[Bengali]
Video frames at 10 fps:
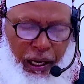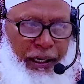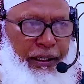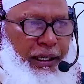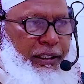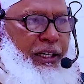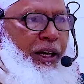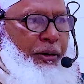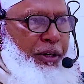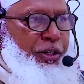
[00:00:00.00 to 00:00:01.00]
আর এদের
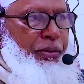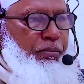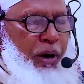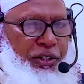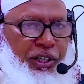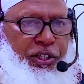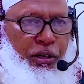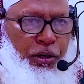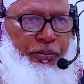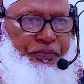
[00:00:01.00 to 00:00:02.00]
আরবি ভাষা
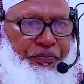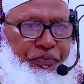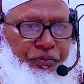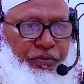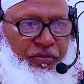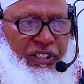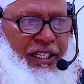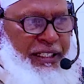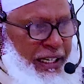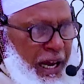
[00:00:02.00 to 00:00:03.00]
ছিল
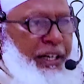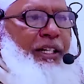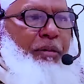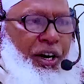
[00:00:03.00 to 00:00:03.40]
কেনানি